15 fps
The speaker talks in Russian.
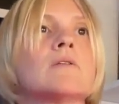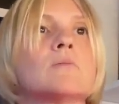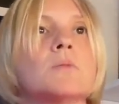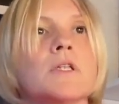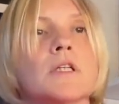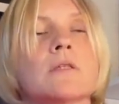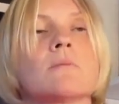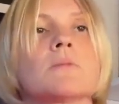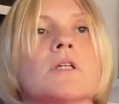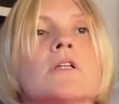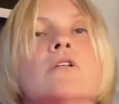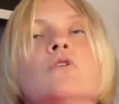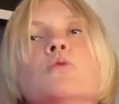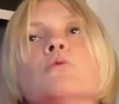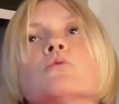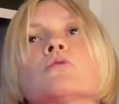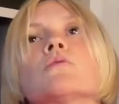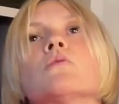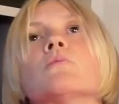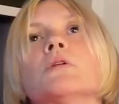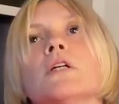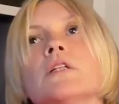да у меня там такие
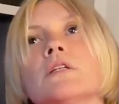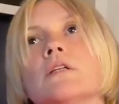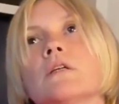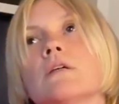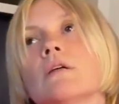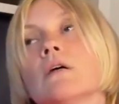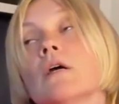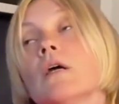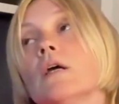чувства, у меня такие